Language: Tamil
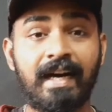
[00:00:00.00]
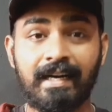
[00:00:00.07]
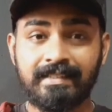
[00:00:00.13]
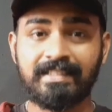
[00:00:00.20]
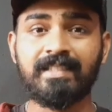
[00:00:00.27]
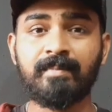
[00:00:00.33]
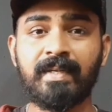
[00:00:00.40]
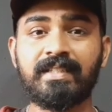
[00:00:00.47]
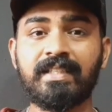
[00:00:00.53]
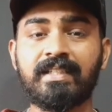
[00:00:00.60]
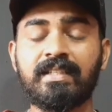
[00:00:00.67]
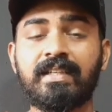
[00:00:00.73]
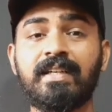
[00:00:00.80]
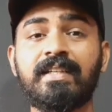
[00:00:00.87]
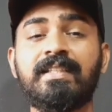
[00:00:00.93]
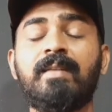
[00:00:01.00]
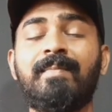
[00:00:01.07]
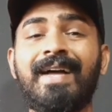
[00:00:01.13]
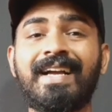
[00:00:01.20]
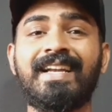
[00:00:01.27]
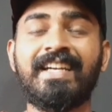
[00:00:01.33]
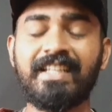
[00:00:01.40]
அதுதான் பார்த்தீங்கன்னா இந்த
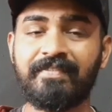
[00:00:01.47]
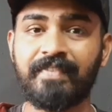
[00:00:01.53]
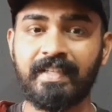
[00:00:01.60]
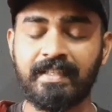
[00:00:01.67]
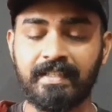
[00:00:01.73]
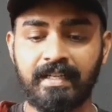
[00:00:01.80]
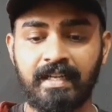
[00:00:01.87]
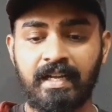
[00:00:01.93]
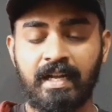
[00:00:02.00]
மேக்னெட்டிக் ஃபீல்டு